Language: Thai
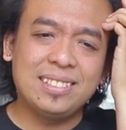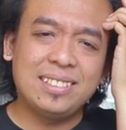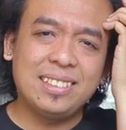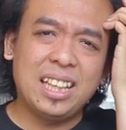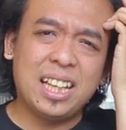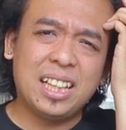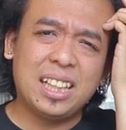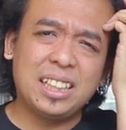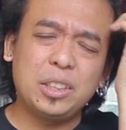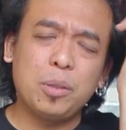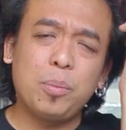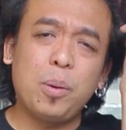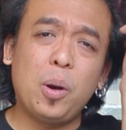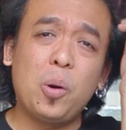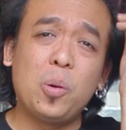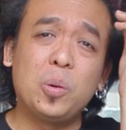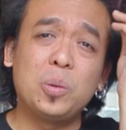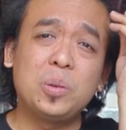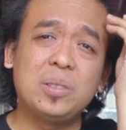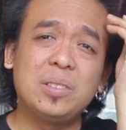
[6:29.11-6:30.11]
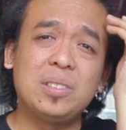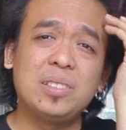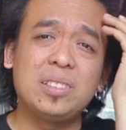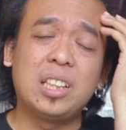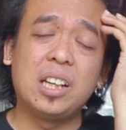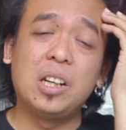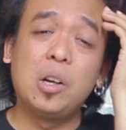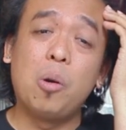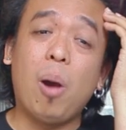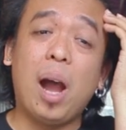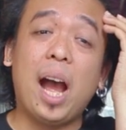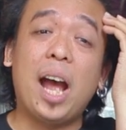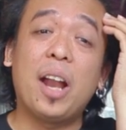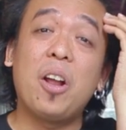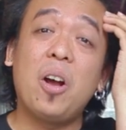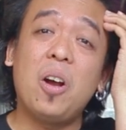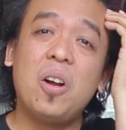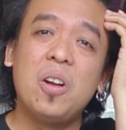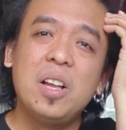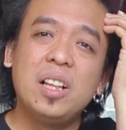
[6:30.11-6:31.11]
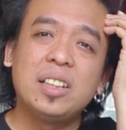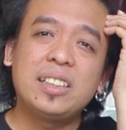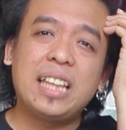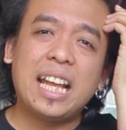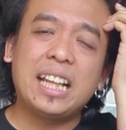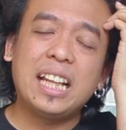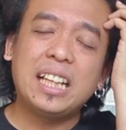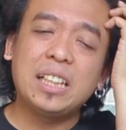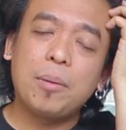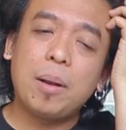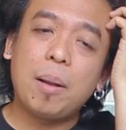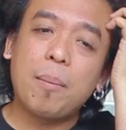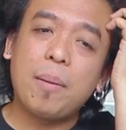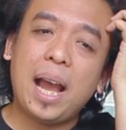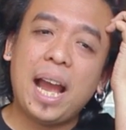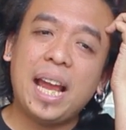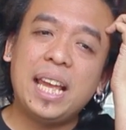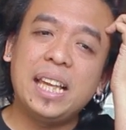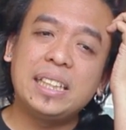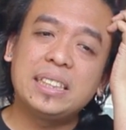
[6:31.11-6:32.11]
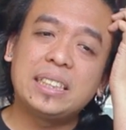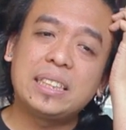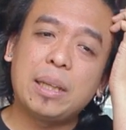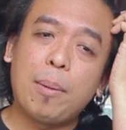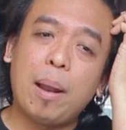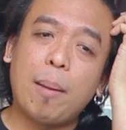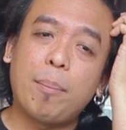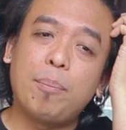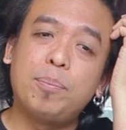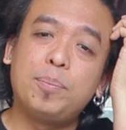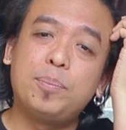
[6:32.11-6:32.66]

เดียวทัชเบิลถึงกว่าเนาะ แต่ถ้าสำหรับใครสำหรับ